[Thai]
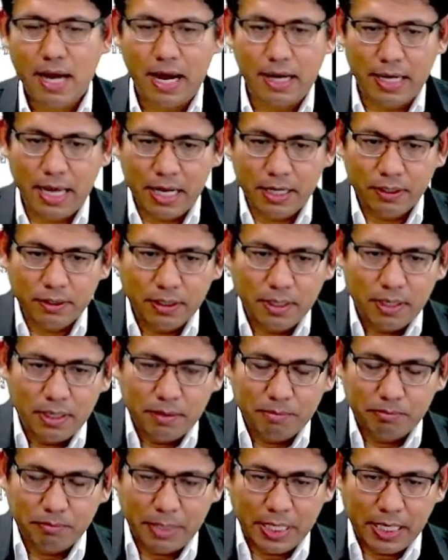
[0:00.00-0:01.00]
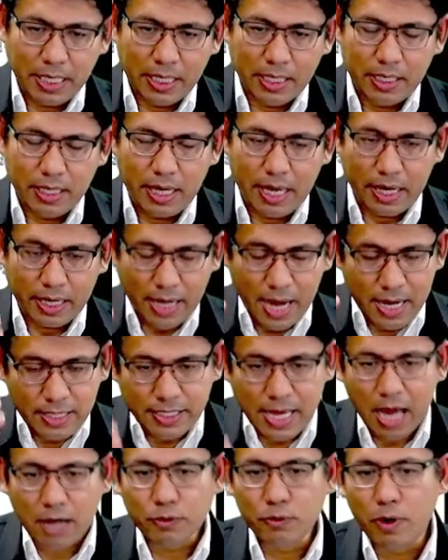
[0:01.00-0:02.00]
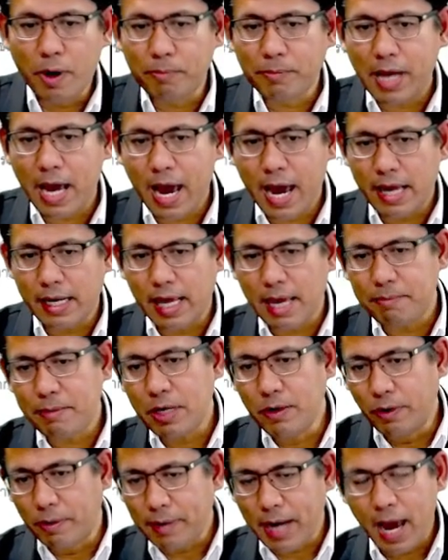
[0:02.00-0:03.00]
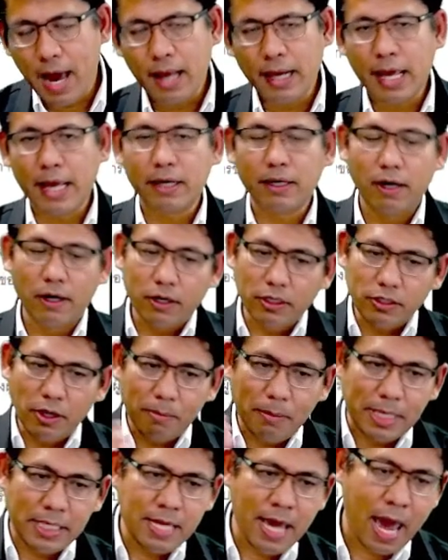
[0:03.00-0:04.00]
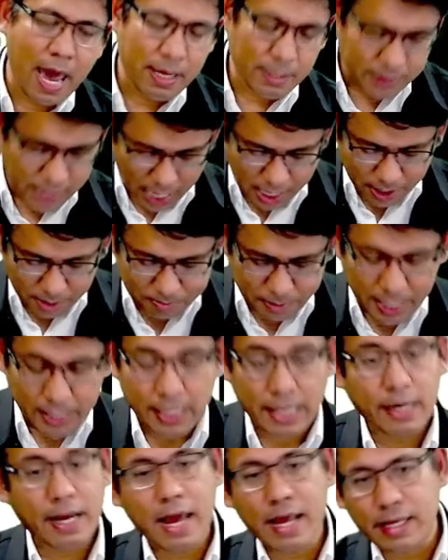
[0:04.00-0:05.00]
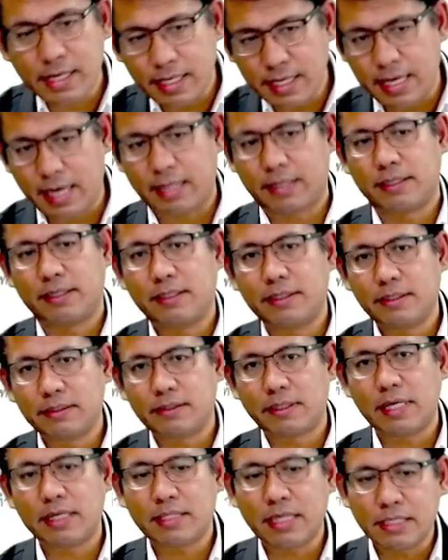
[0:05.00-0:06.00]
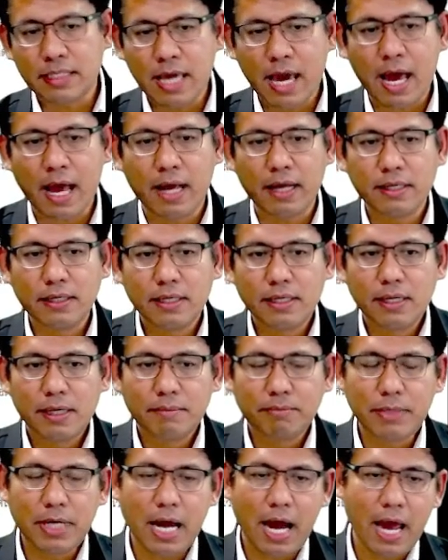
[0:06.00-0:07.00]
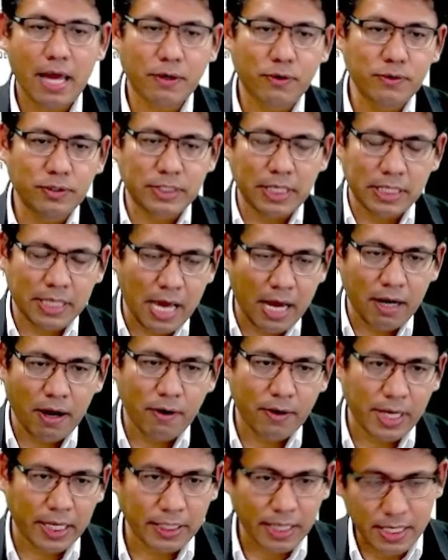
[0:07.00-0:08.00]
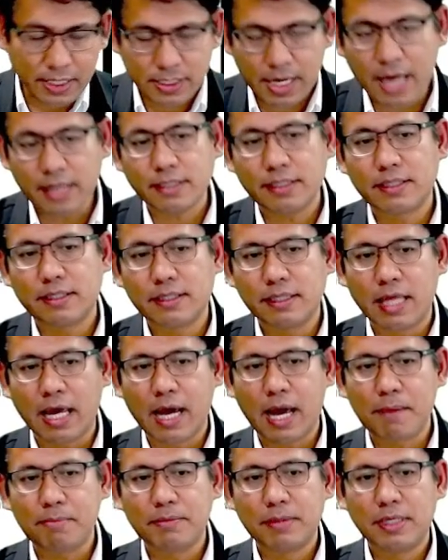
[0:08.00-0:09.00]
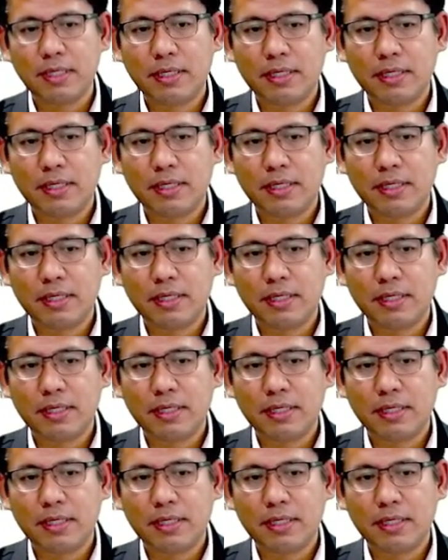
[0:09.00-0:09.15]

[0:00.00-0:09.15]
อะไรมีค่าจ้างรวมค่าอะไรไม่รวมค่าอะไรเราก็ต้องบรรยายใส่ไปในรายละเอียดในสัญญาเพื่อให้คู่สัญญาเราเห็นได้ชัดนะครับ